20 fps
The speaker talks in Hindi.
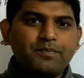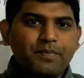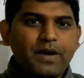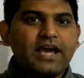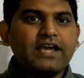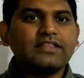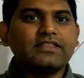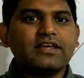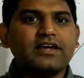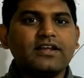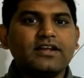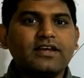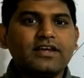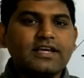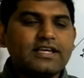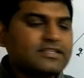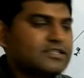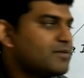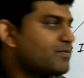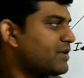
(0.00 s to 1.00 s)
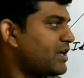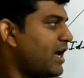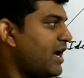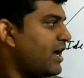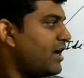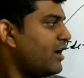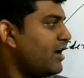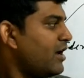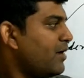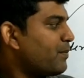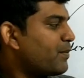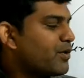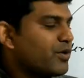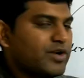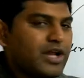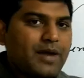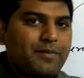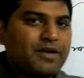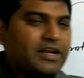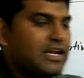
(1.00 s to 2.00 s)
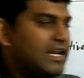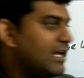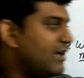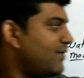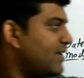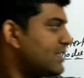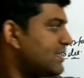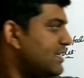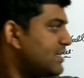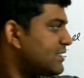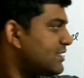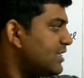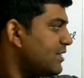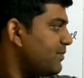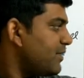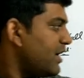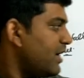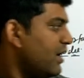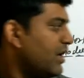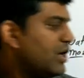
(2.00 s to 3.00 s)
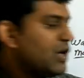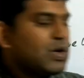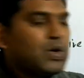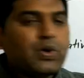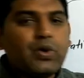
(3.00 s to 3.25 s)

पाइथन ये सब क्या है प्रोग्रामिंग लैंग्वेज इसी में